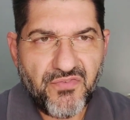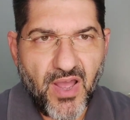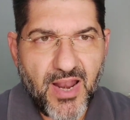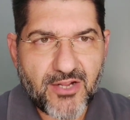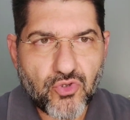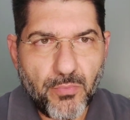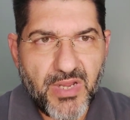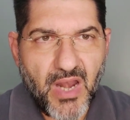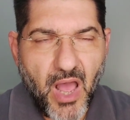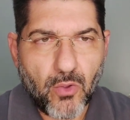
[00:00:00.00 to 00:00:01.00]
falar
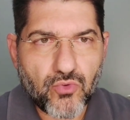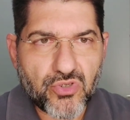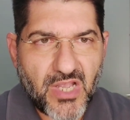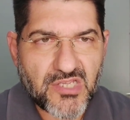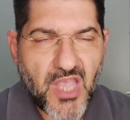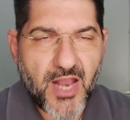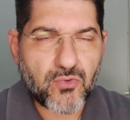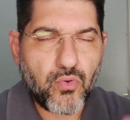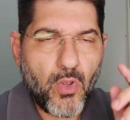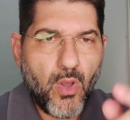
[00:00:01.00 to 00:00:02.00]
sobre laudos, tá
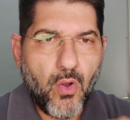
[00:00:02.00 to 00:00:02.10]
certo?